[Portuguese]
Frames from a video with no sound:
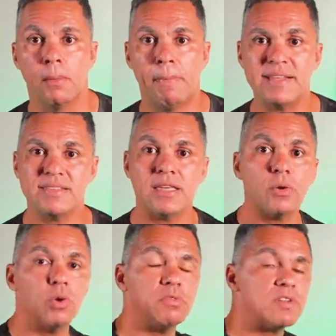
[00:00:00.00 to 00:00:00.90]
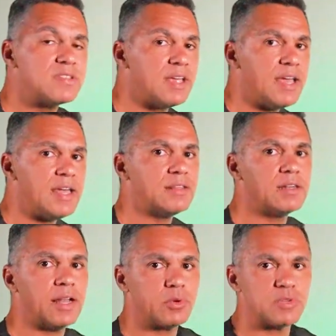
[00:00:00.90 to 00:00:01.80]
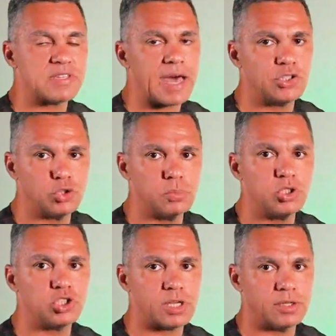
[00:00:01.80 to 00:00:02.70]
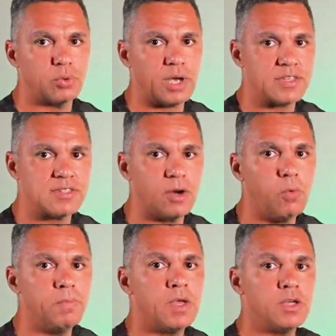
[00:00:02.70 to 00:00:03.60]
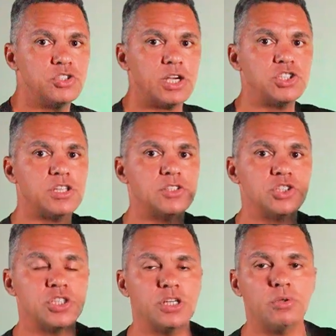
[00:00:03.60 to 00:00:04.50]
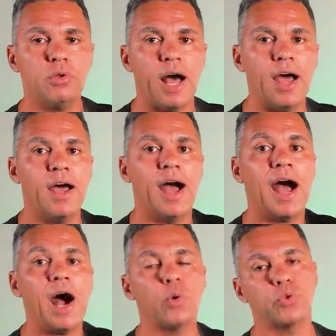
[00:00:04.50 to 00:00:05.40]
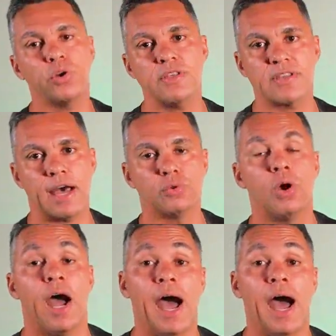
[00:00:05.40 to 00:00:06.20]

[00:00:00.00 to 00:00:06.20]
mas que quando você entre lá no site do Ministério da Educação já esteja escrito lá autorizado.